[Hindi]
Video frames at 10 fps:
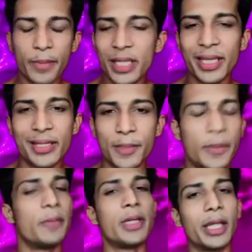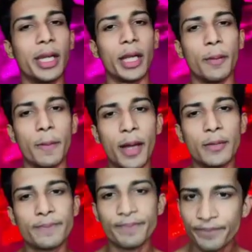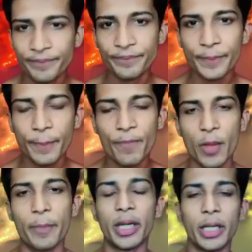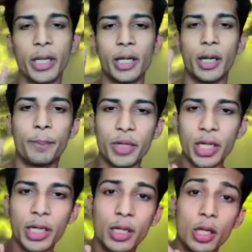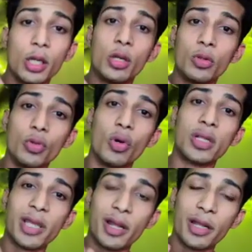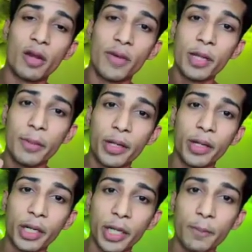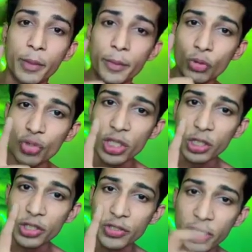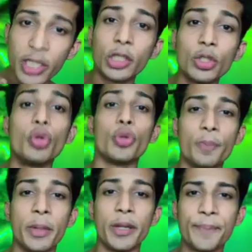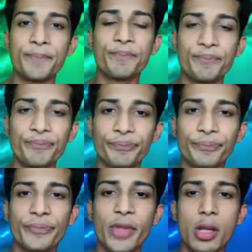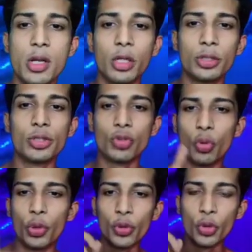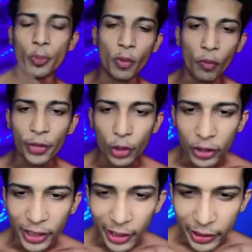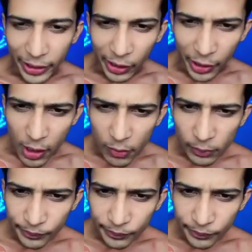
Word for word: मेरे साथ ये सब गेम नहीं खेलने का बाबा मैंने अपने 2018 वाले मैटर के टाइम पे भी तुझे एक चीज़ कही थी यूट्यूब पे जिसको वो यूट्यूब पे वो वीडियो देखना देख लेना